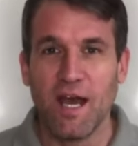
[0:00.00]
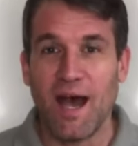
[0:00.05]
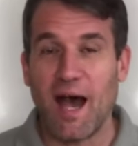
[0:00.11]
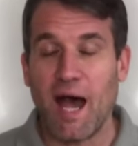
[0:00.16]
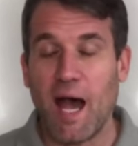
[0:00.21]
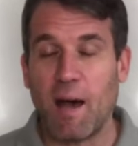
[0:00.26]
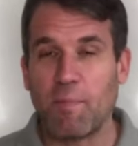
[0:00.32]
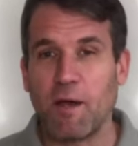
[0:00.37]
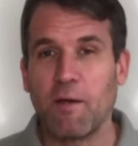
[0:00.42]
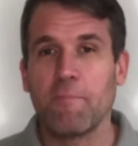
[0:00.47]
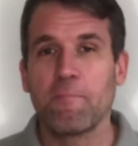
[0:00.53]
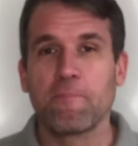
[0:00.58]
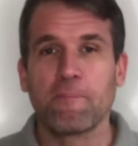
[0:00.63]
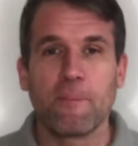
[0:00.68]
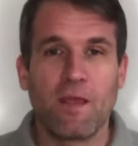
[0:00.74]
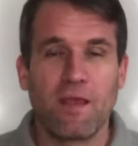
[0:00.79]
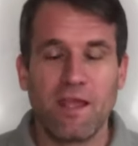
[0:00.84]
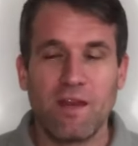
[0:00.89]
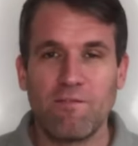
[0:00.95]
Aber
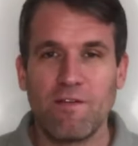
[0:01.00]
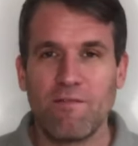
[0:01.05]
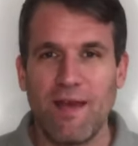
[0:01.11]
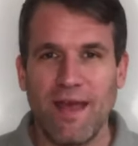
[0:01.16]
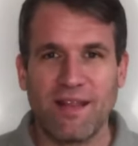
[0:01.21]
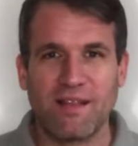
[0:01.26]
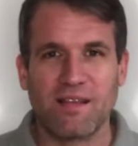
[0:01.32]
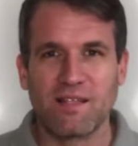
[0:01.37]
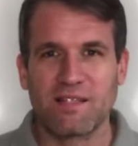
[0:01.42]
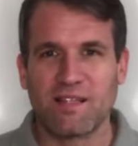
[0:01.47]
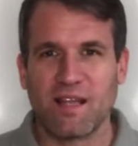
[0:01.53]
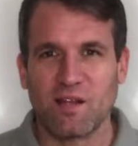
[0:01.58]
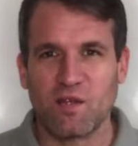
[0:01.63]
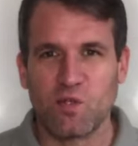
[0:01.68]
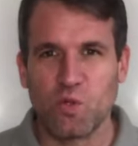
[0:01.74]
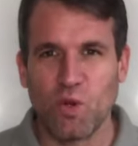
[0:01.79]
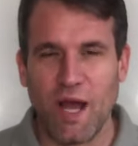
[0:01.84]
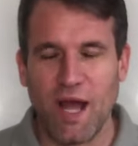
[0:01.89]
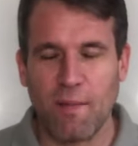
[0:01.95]
inwieweit das dann
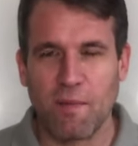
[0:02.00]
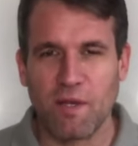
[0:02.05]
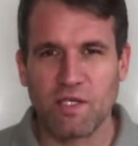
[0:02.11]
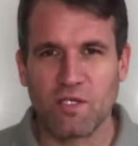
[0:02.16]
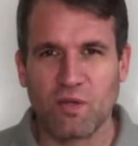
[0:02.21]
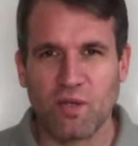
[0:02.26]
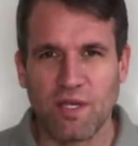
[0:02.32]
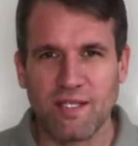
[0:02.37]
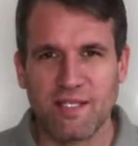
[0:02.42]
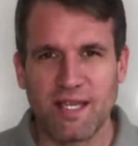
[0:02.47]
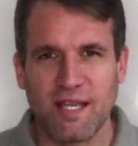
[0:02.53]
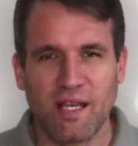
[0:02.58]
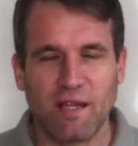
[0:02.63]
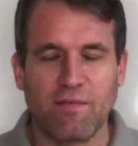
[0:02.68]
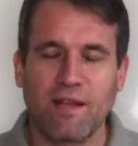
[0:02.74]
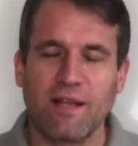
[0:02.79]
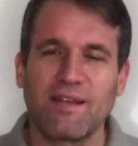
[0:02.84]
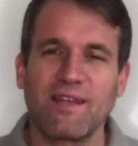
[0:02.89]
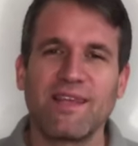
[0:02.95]
zu Amazon
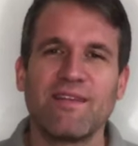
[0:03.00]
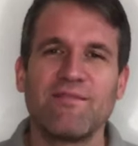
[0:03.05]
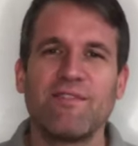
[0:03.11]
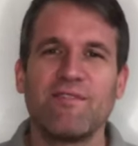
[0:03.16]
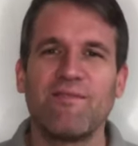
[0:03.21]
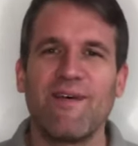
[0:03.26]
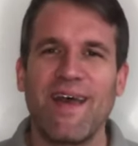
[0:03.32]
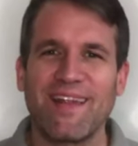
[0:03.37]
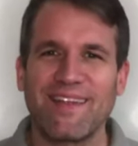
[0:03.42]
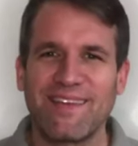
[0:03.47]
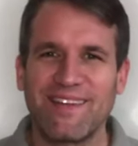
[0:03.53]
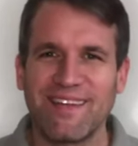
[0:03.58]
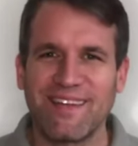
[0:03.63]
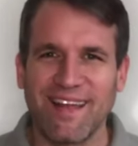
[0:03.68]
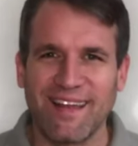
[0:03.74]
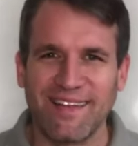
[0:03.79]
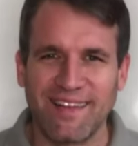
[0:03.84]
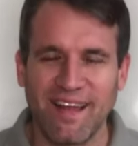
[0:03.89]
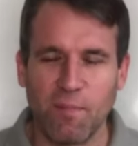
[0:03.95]
gesendet wird, inwieweit die
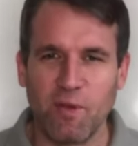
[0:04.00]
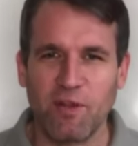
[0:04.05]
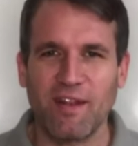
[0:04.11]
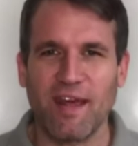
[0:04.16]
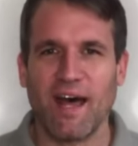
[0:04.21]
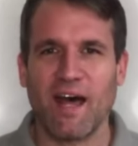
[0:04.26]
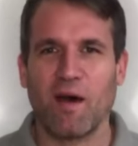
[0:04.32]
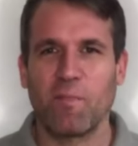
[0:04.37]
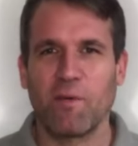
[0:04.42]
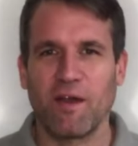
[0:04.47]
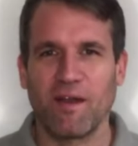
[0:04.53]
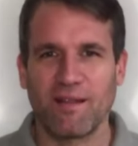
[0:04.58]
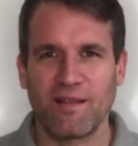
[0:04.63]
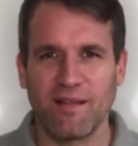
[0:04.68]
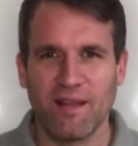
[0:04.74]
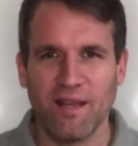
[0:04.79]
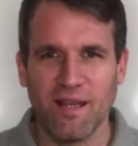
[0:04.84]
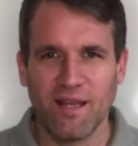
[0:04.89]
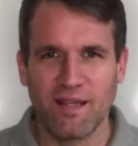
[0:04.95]
dann damit
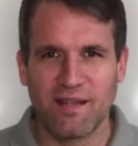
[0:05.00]
arbeiten,